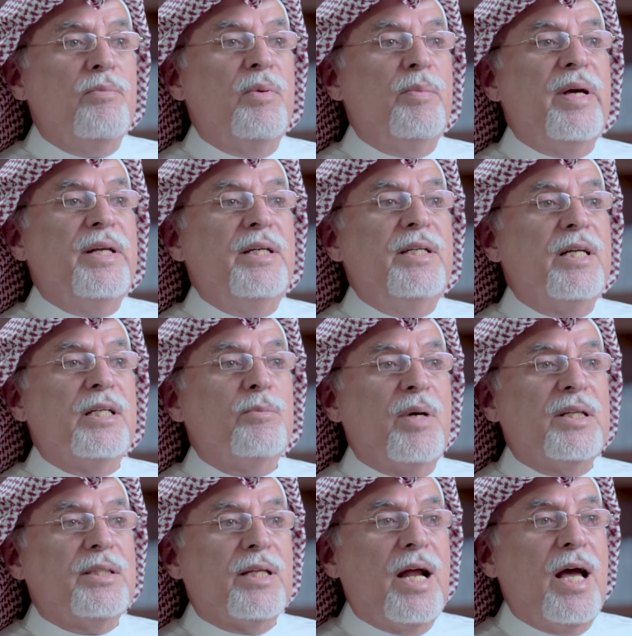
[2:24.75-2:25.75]
بمدينة
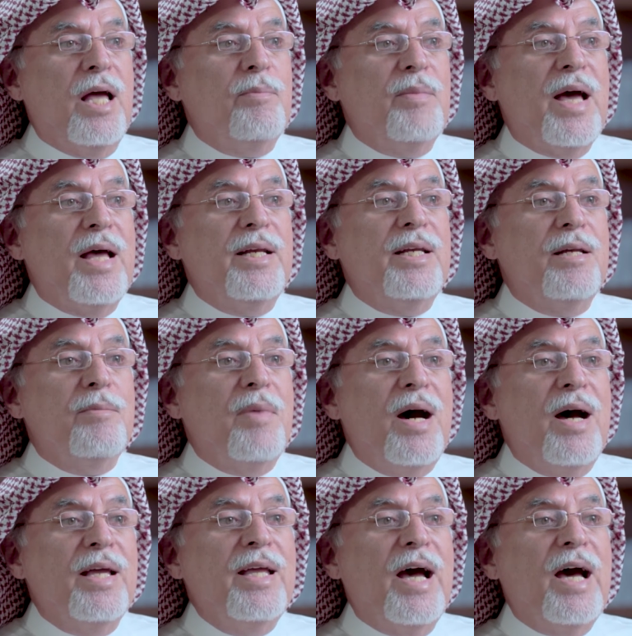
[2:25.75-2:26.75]
مطرح بأن
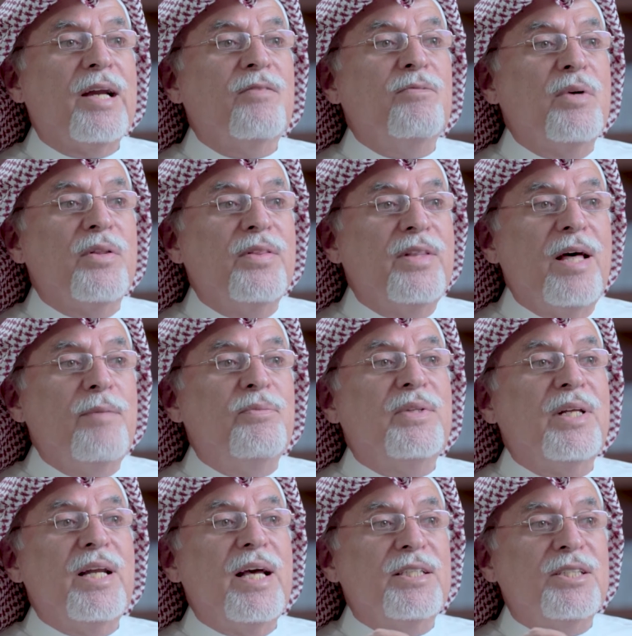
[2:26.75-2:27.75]
ما يعرف
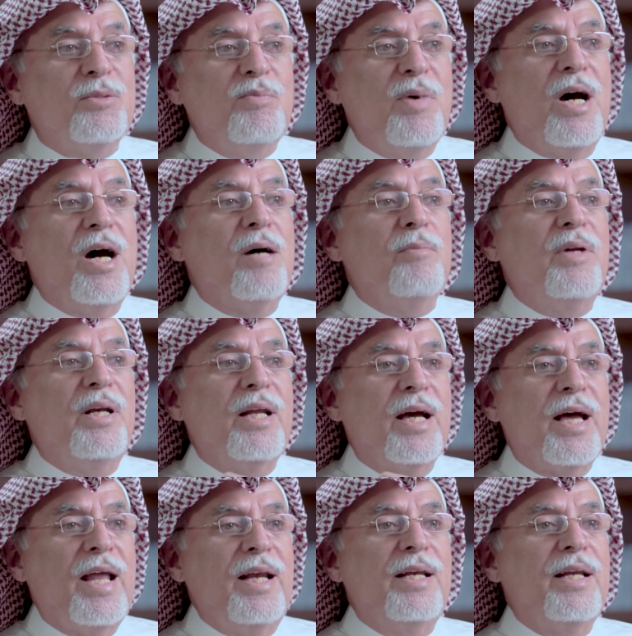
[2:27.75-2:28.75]
بالضبط الأسباب
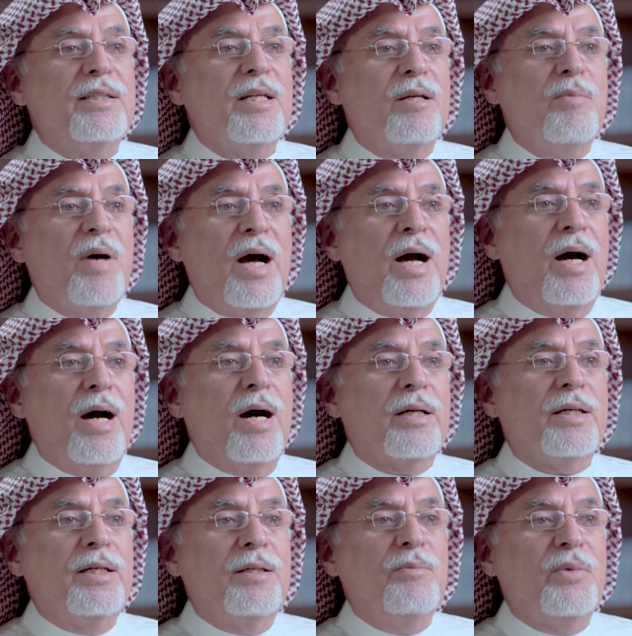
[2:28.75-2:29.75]
اللي خلت
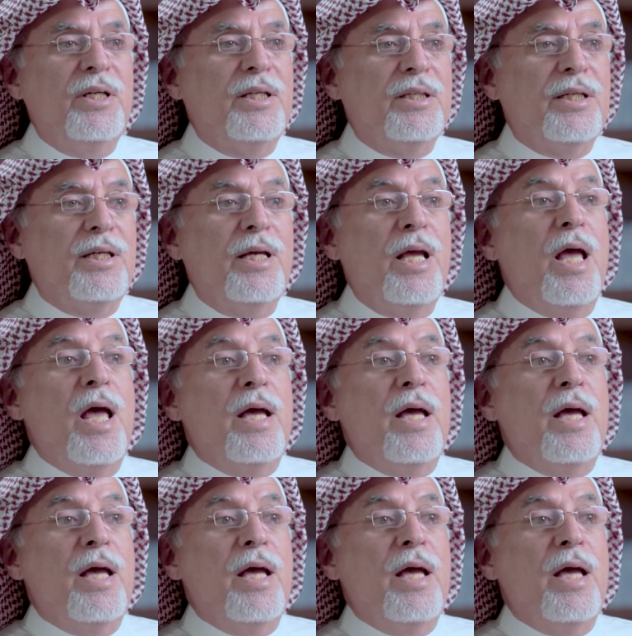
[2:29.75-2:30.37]
البحار الأمريكي